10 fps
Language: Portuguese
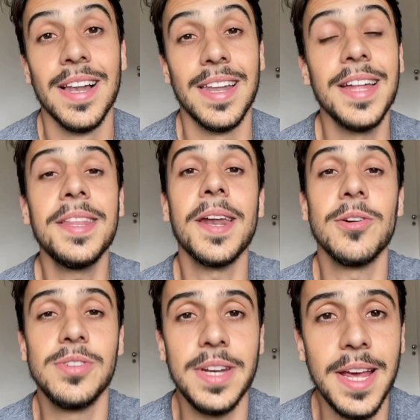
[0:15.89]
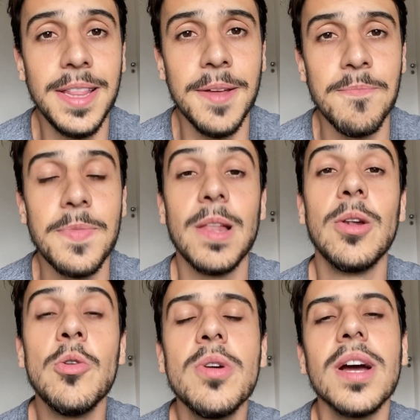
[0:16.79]
Lateral direita,
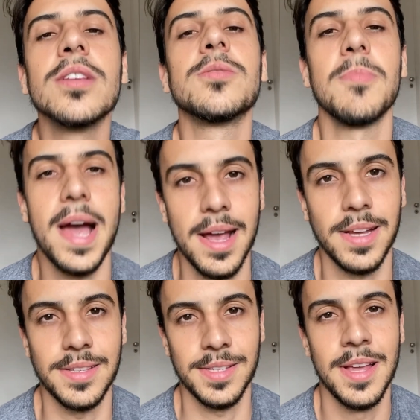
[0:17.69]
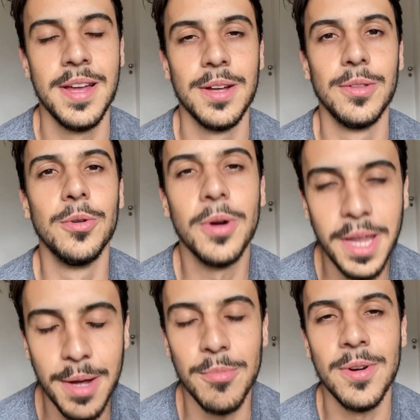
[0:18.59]
Lucas Marques do
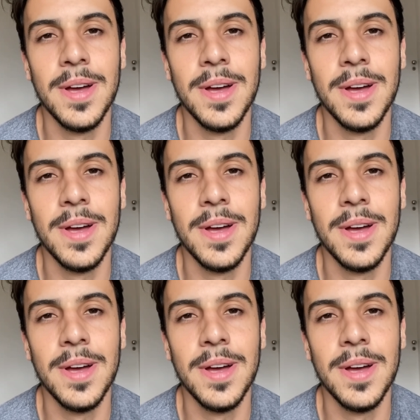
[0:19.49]
Remo.